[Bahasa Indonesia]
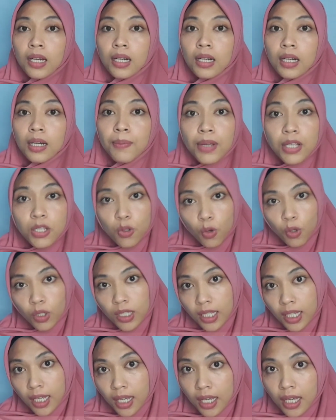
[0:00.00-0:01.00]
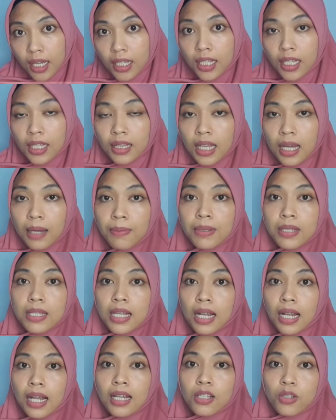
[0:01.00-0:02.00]
uh, besoknya kita
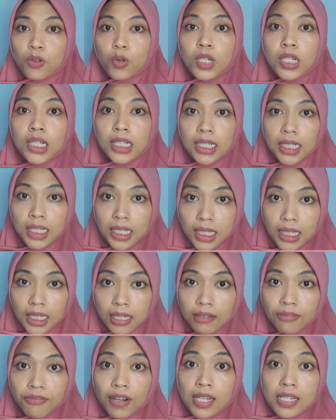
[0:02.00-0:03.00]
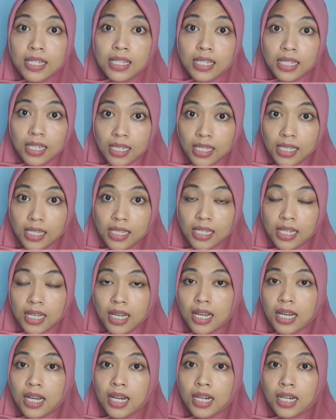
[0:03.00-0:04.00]
bisa langsung ke vaskes
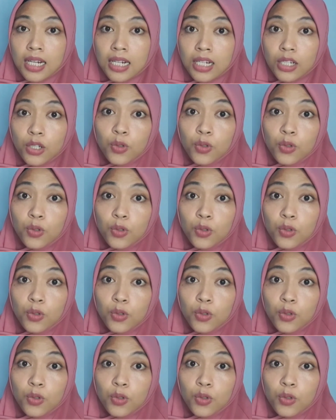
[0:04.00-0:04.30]
Eh,